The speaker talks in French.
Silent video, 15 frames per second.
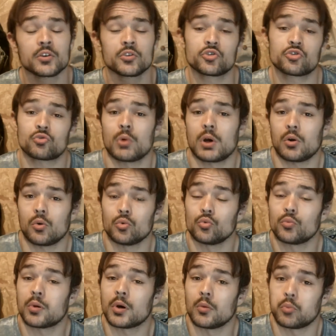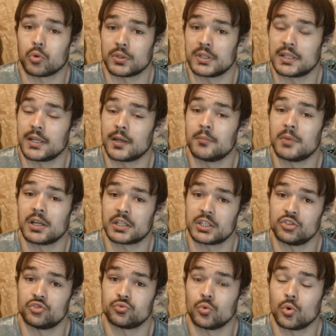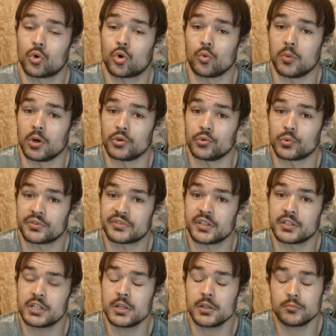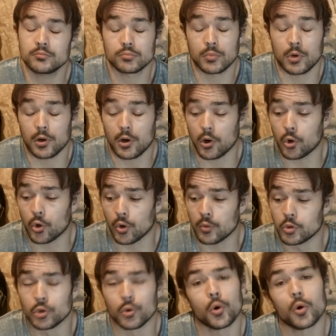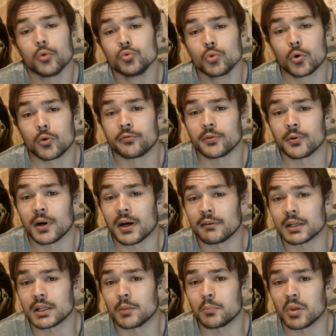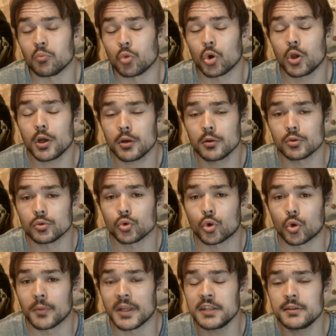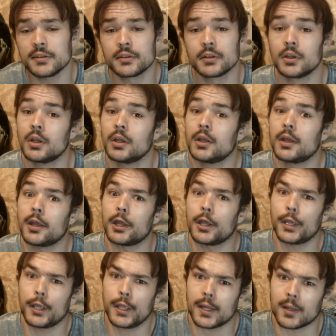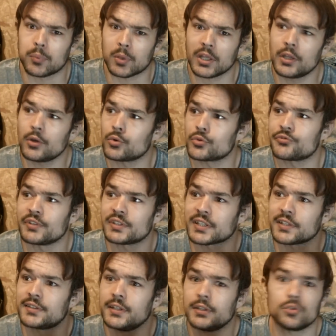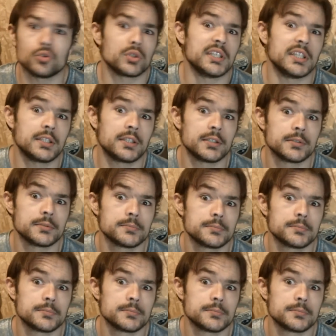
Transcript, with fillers: soit on nous prend pour des gamins qui jouent aux cowboys ou aux indiens, encore mieux, on nous confond avec les paintballers, Nos comment, et après on se fait traiter de geek.